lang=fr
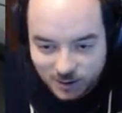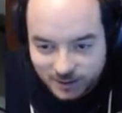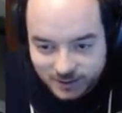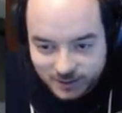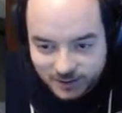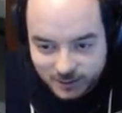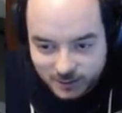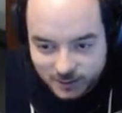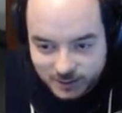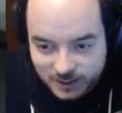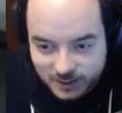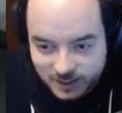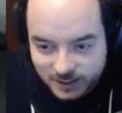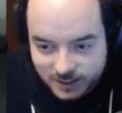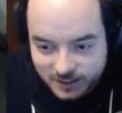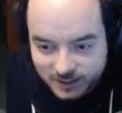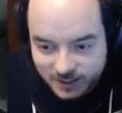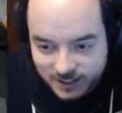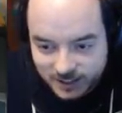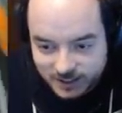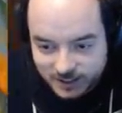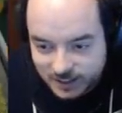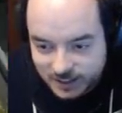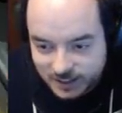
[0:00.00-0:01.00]
Donc
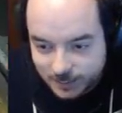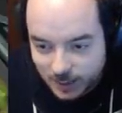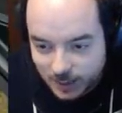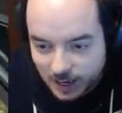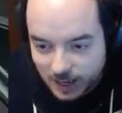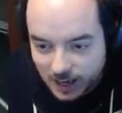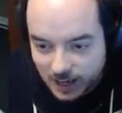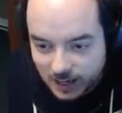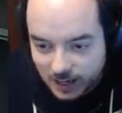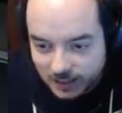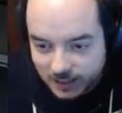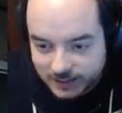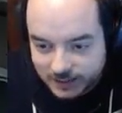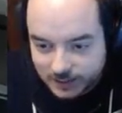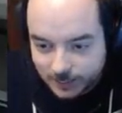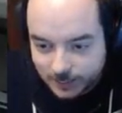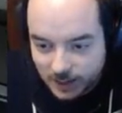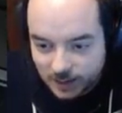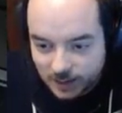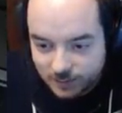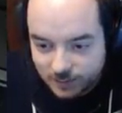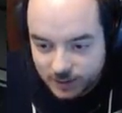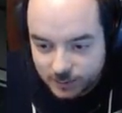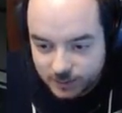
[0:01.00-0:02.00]
c'est pas, pas
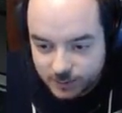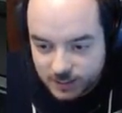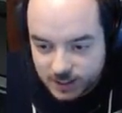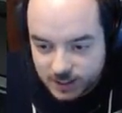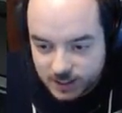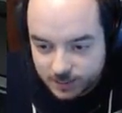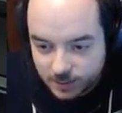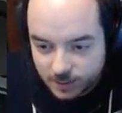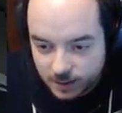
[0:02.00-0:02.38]
la fête du slip.